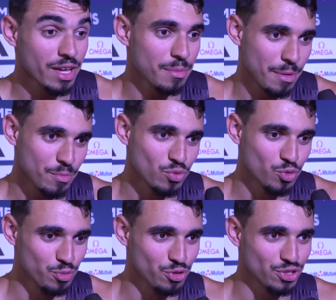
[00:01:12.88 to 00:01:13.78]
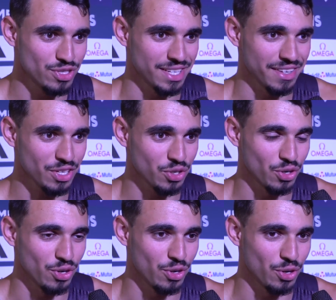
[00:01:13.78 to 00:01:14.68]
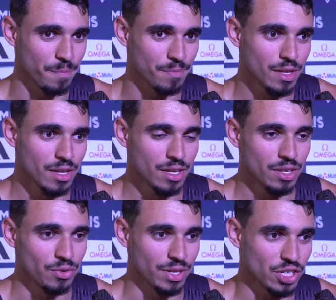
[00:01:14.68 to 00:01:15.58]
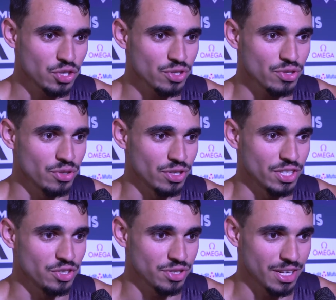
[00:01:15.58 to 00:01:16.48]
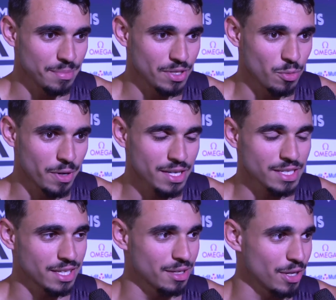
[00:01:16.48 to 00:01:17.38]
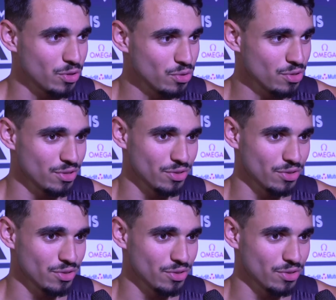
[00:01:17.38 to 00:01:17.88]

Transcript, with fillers: Ouais, même beaucoup plus. C'est vrai que on a la chance que les Jeux Olympiques de Paris, c'est très bientôt.